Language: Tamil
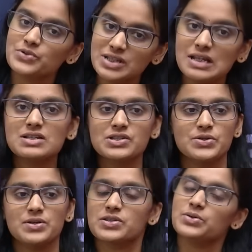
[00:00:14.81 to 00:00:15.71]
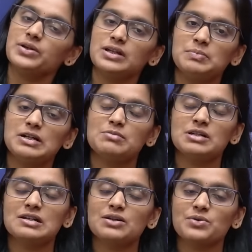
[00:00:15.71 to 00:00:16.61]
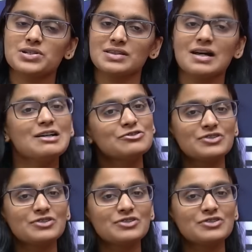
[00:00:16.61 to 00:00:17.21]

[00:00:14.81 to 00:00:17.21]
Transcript: சிஎஸ் ஸ்டூடெண்ட்ஸ்க்கும் இது அப்ளிகபிளான கொஷின் தான்